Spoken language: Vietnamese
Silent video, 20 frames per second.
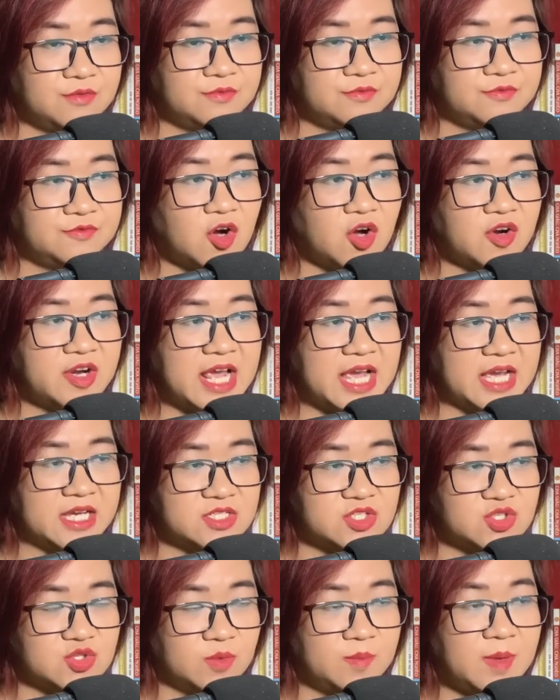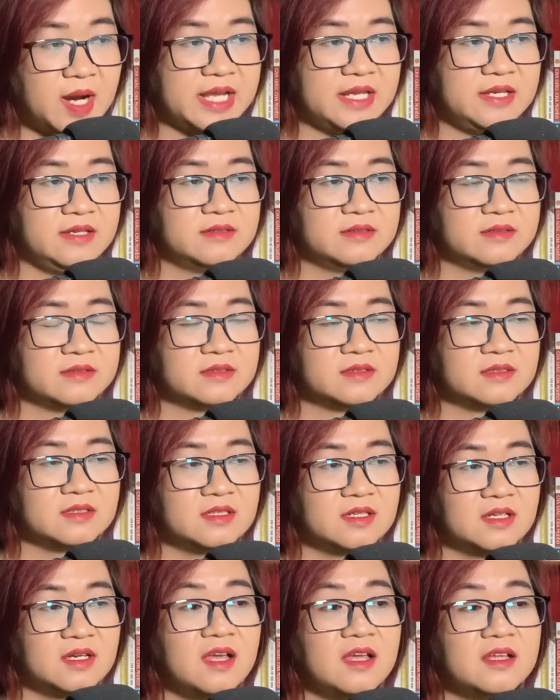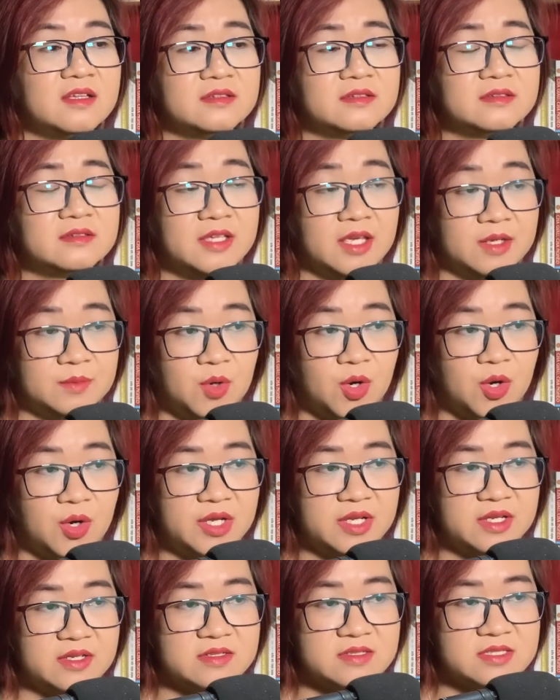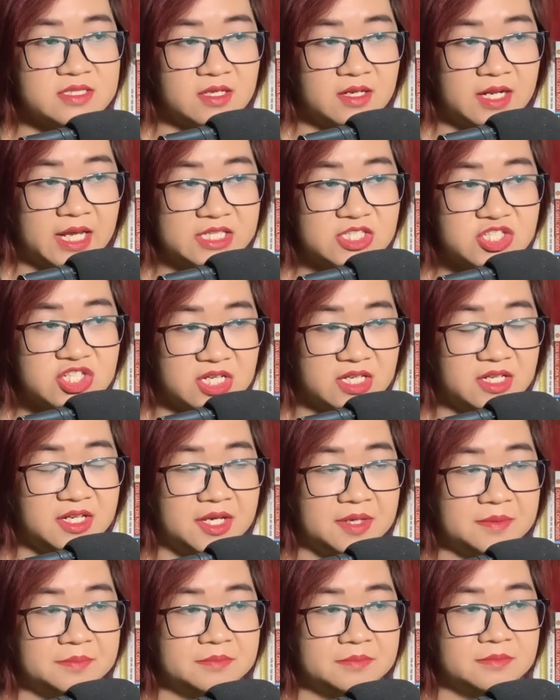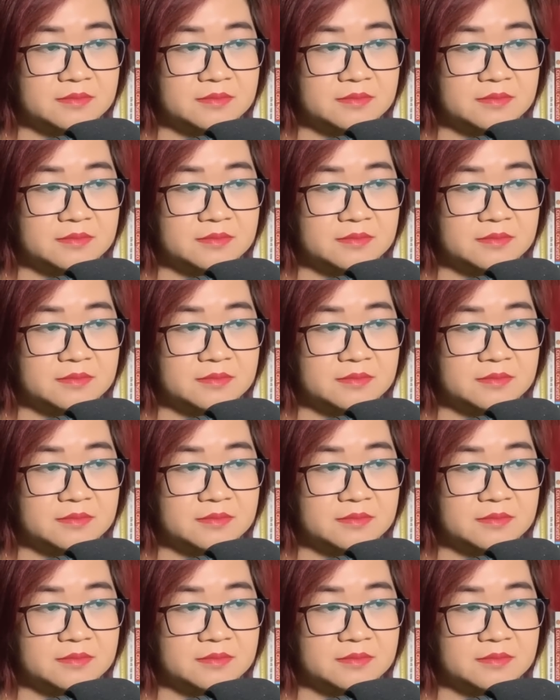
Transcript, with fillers: Võ đài số 7. Tiền bối, xin hãy chỉ điểm.